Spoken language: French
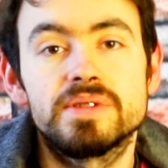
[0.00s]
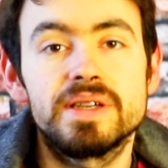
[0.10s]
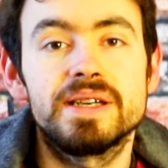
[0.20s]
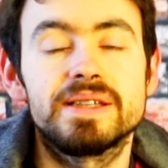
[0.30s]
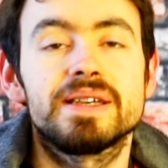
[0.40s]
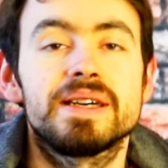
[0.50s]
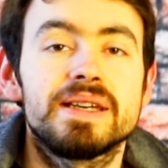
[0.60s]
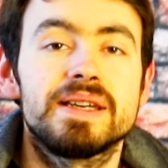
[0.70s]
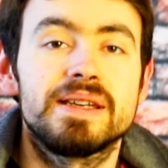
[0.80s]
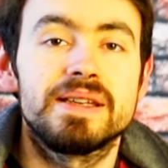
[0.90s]
très,
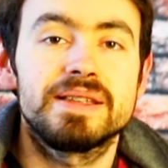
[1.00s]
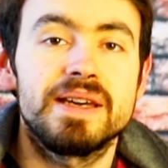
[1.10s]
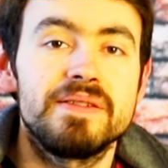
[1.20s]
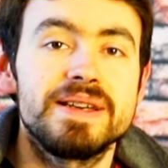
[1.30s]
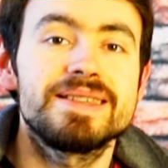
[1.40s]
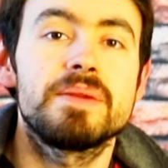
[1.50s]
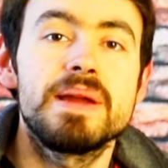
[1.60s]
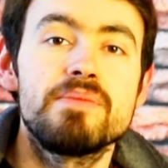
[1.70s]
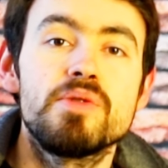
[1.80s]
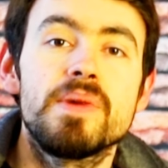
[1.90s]
très, très
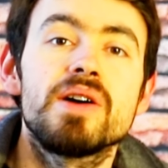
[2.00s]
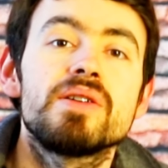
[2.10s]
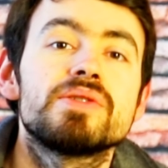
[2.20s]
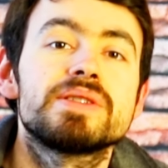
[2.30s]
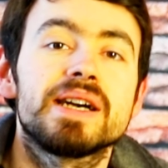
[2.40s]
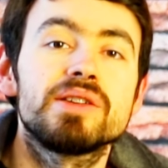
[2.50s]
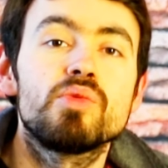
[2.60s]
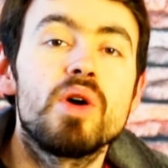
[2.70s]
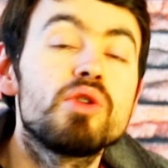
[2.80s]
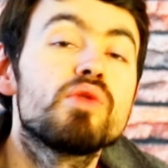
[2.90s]
vraisemblablement, tiré de
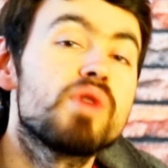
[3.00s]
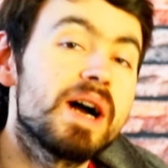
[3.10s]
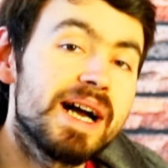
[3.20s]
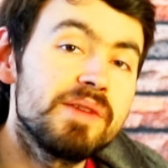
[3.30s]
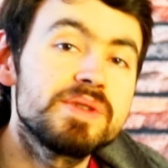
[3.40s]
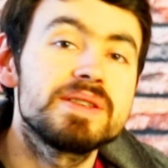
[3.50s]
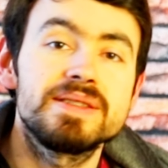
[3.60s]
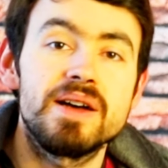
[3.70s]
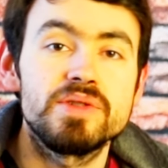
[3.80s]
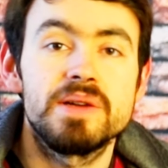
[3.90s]
World of Warcraft.
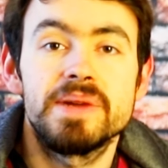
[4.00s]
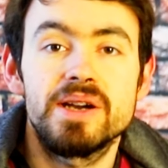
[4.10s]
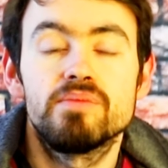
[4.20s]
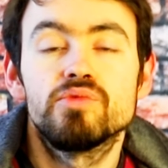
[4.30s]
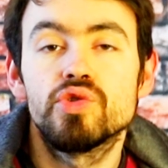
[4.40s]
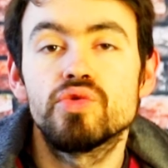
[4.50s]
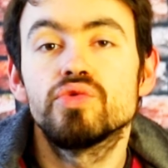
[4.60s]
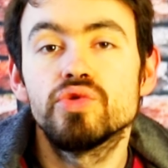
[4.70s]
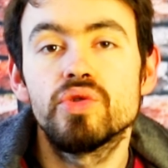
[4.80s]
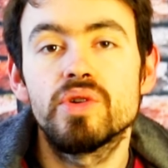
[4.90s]
Ça ressemblait comme deux
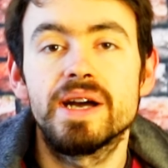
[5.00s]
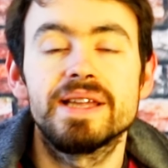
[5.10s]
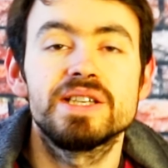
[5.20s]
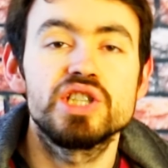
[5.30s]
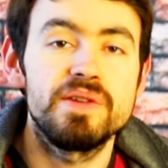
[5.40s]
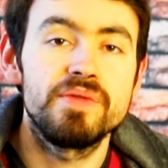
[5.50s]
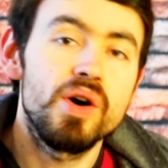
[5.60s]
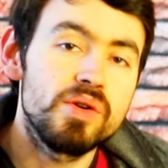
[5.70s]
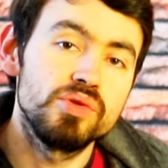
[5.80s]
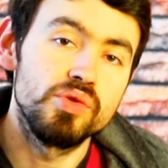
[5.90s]
gouttes d'eau à un des chefs
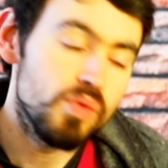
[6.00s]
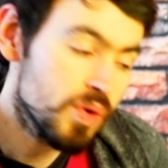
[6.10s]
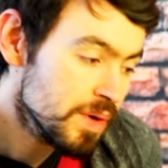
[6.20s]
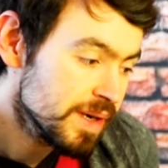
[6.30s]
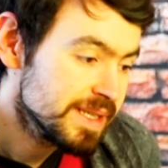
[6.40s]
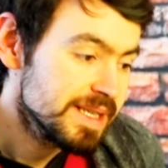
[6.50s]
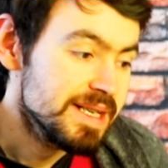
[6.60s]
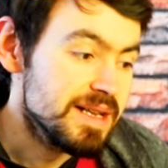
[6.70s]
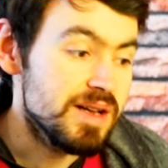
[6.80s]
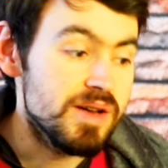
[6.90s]
orcs de WoW
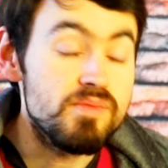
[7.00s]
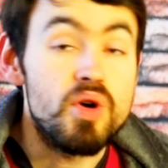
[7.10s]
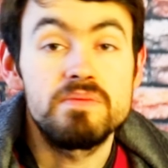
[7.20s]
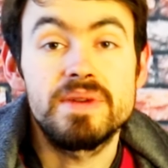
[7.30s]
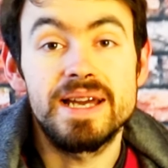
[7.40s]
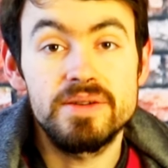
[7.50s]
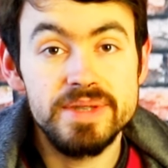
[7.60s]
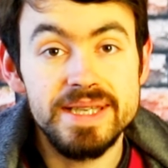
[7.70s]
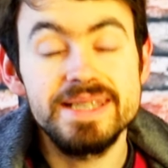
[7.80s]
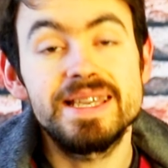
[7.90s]
bon, là
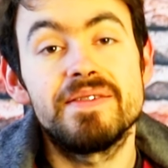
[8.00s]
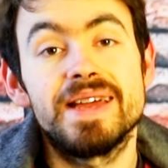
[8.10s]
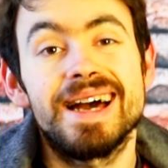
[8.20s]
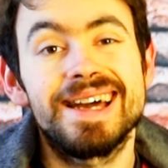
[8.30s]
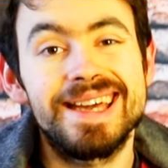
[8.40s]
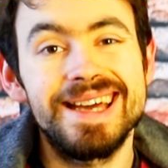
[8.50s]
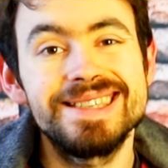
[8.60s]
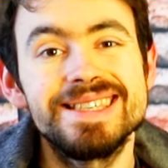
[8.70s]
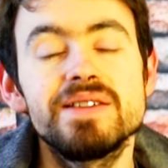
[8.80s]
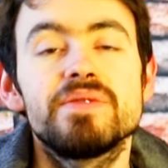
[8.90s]
aussi, ça avait l'air quasi